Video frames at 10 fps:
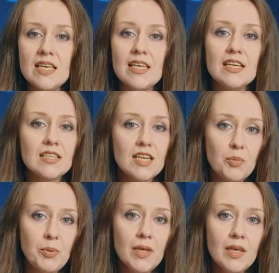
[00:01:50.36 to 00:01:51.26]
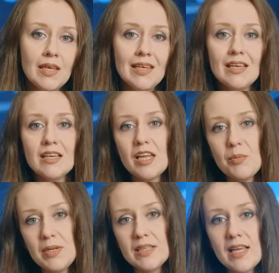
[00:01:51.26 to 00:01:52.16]
и к терапии, и к
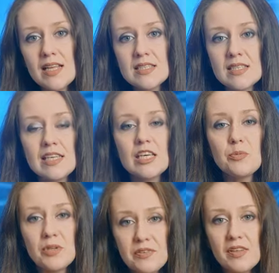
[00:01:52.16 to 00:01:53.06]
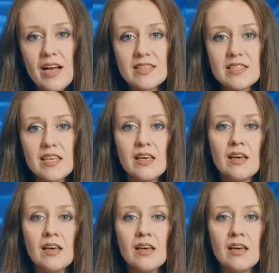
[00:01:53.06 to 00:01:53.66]
реабилитации, и к профилактике.